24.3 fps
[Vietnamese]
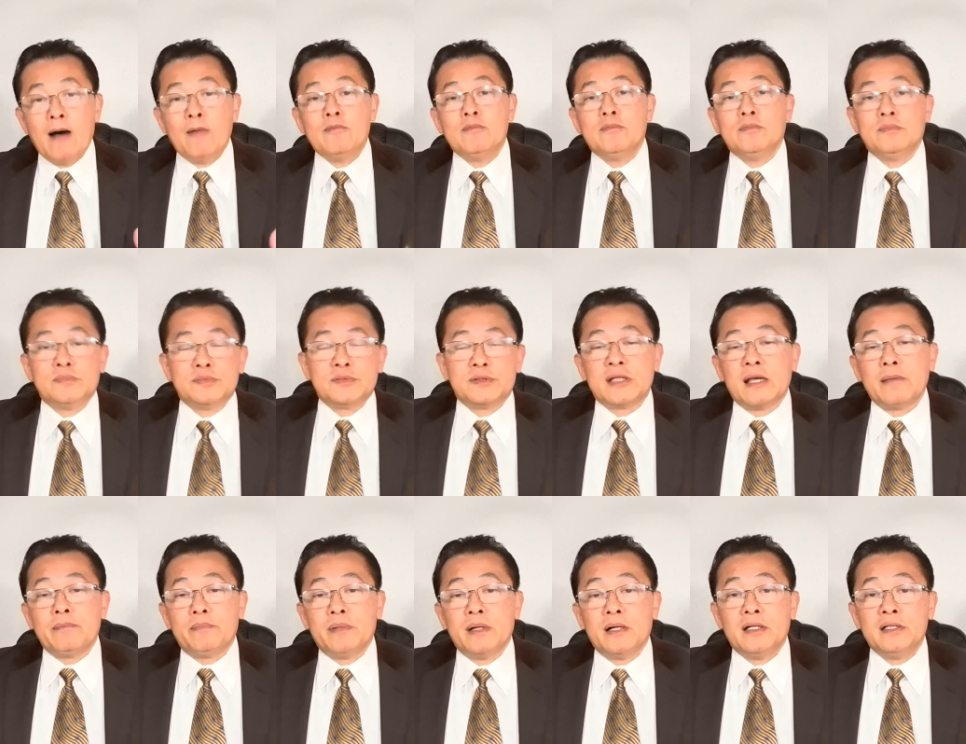ông
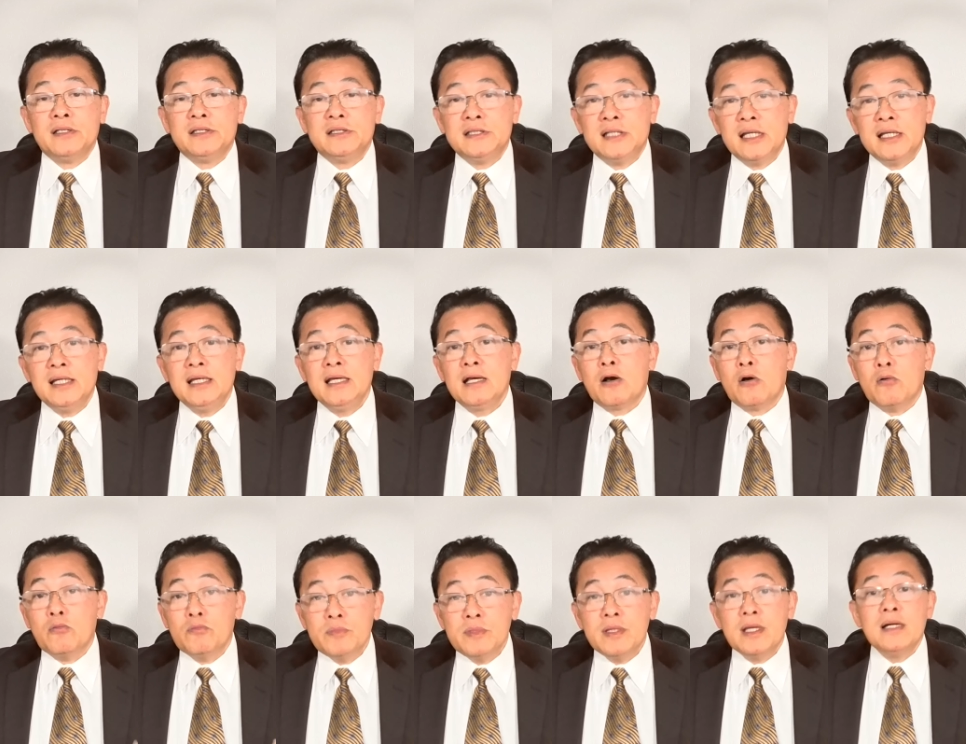Tepper chí
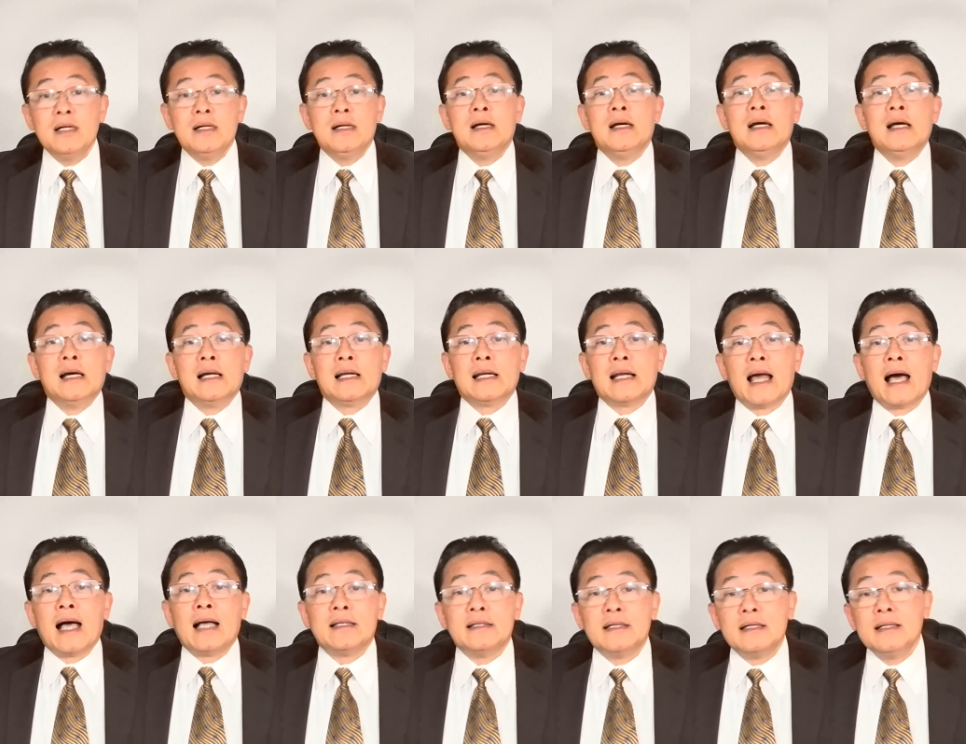cũng như
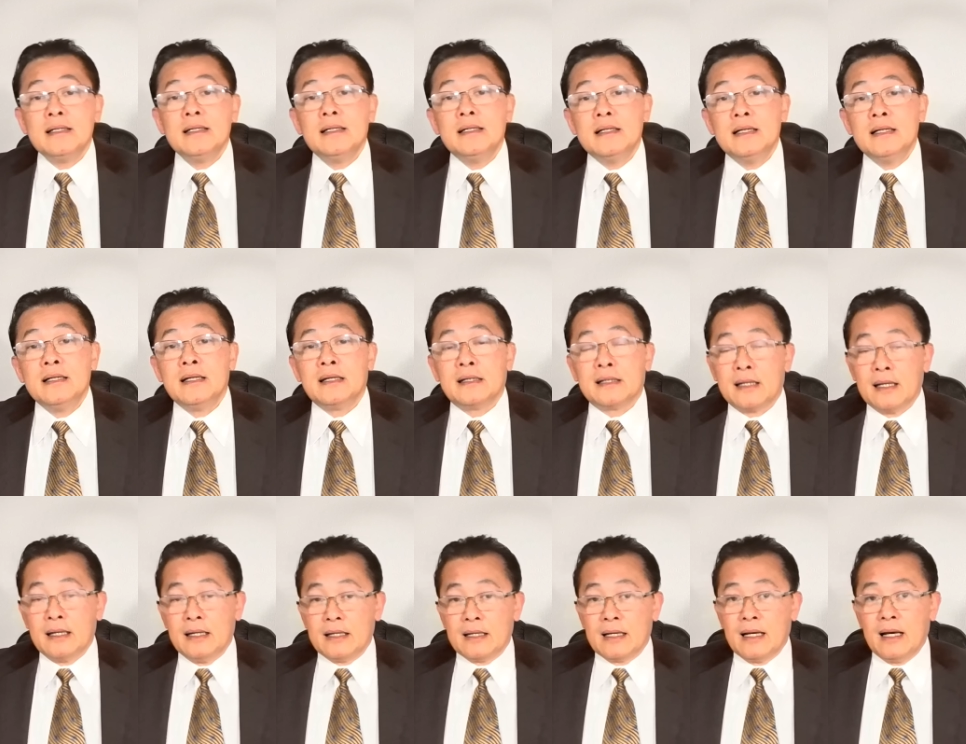là những người
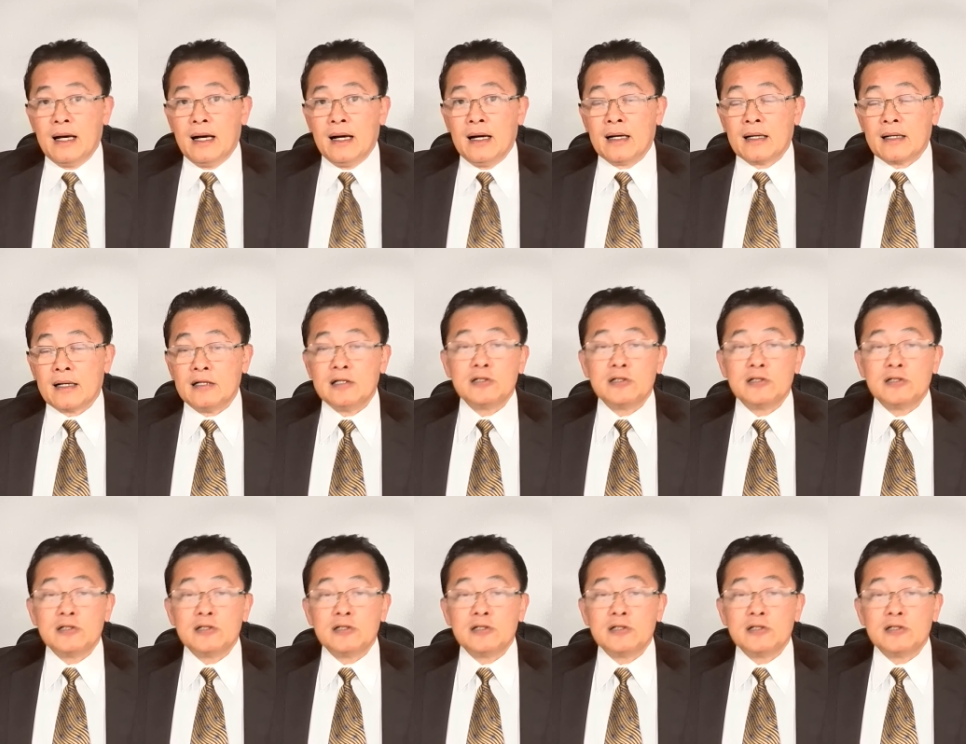à,